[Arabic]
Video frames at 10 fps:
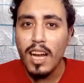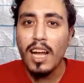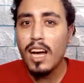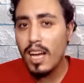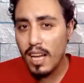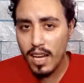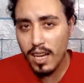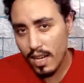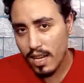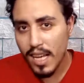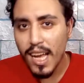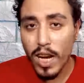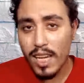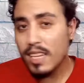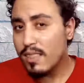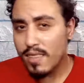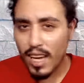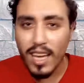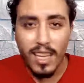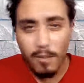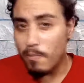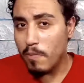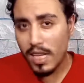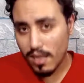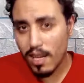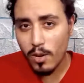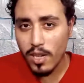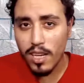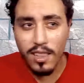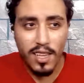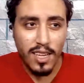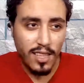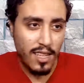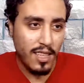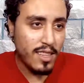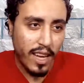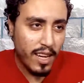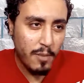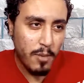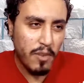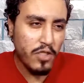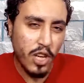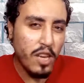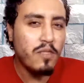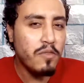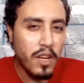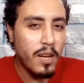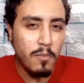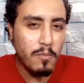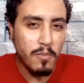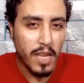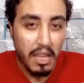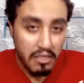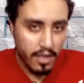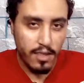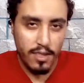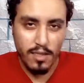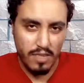الها ولكن تخيل من بعد القوانين ديت ان تقريبا مفيش اي فيلم عدل